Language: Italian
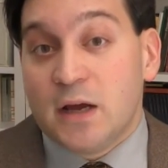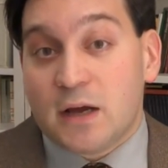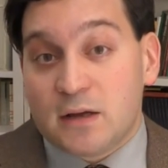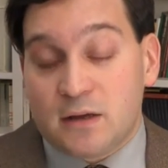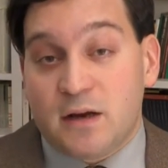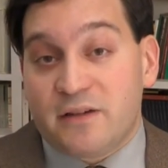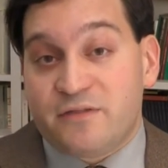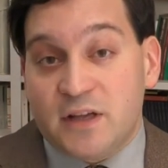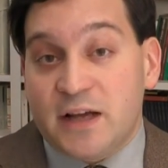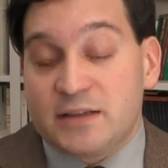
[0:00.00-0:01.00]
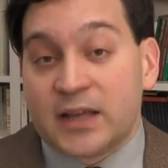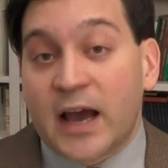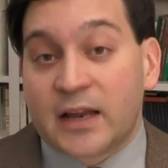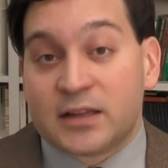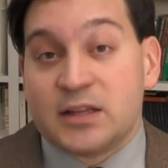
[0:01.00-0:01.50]
eh, la fila
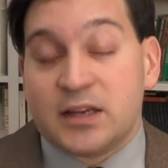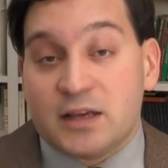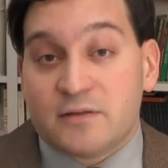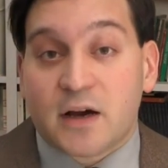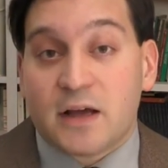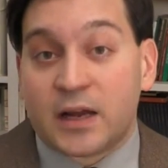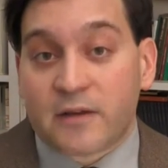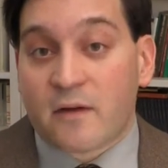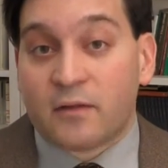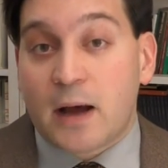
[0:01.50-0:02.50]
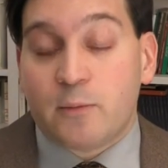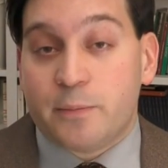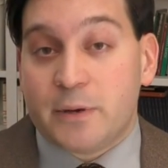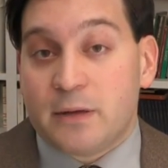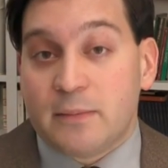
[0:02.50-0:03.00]
indiana teneva e
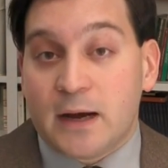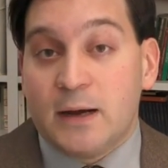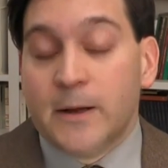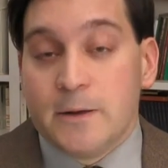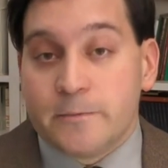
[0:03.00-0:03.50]
arrivavamo prima